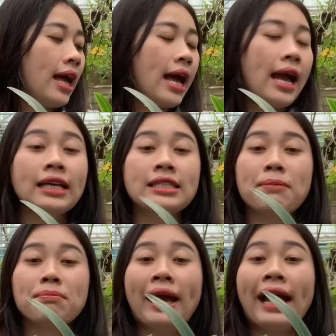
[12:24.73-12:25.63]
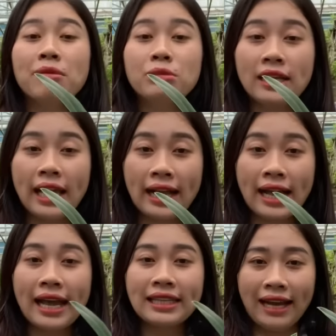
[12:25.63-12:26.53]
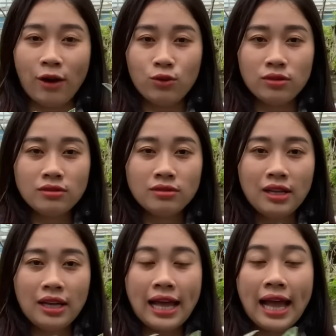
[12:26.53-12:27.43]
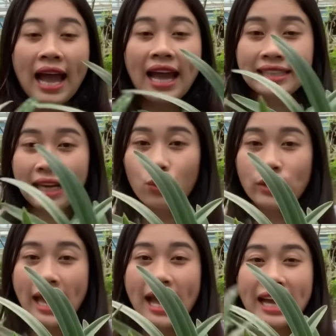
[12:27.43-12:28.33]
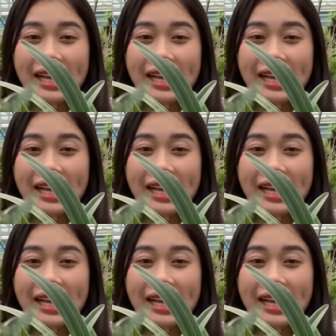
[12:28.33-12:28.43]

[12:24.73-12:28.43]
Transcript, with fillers: hai trăm hai mươi ngàn hai chậu. Hai chậu giá hai